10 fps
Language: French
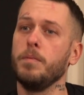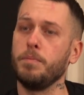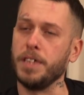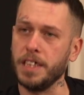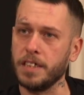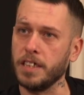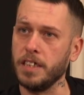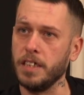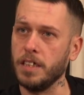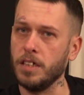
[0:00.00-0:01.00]
Puis
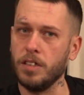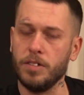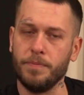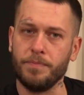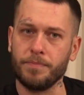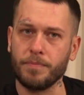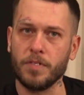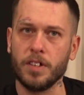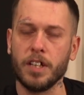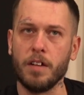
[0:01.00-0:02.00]
c'est
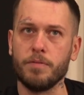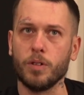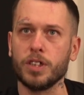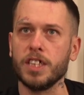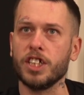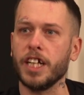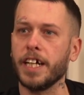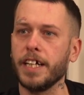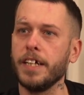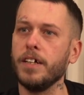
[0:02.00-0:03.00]
dans le fond, c'est
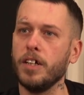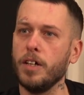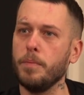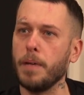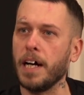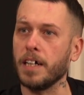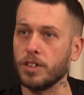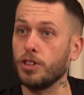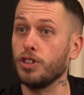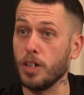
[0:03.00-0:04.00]
géré par
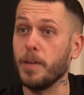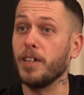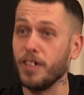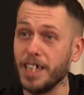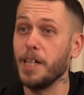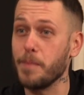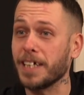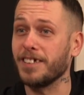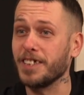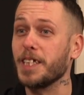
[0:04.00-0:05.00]
justement les
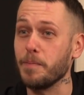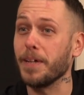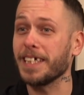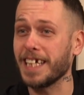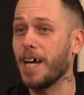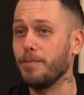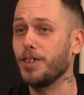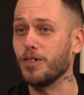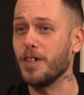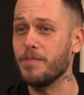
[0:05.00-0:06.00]
personnes qui percent
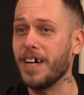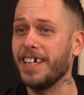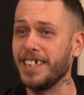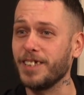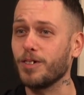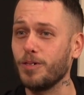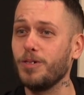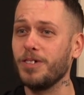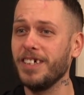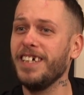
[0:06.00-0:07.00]
habituellement les trous.
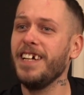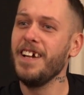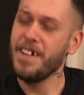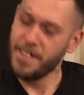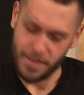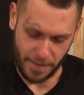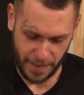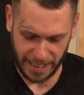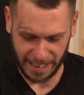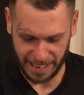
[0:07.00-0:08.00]
OK.
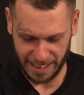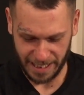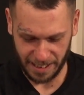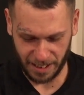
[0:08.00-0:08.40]
Fait que